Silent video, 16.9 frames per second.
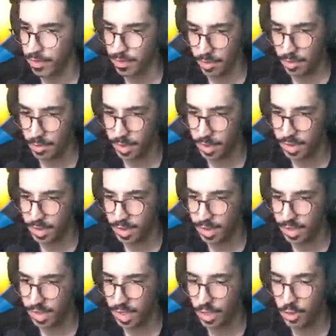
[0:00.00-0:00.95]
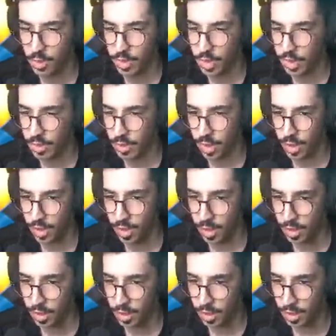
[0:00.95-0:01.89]
بوقتك يا خوينا والله
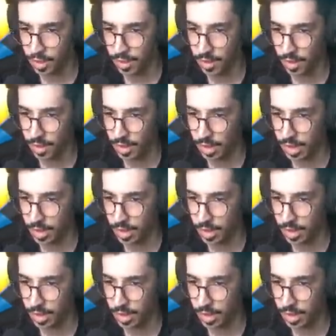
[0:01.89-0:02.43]
الثقة اللي